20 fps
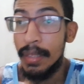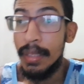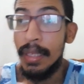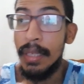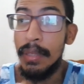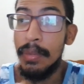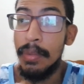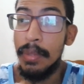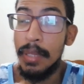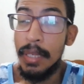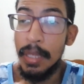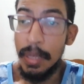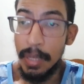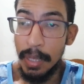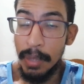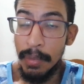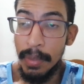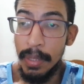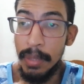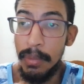tenho
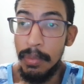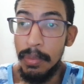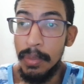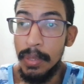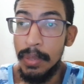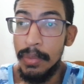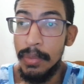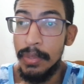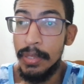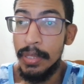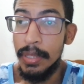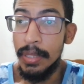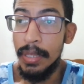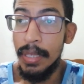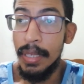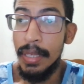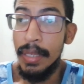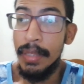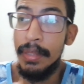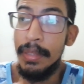34 anos de
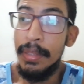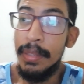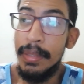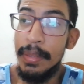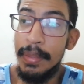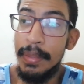idade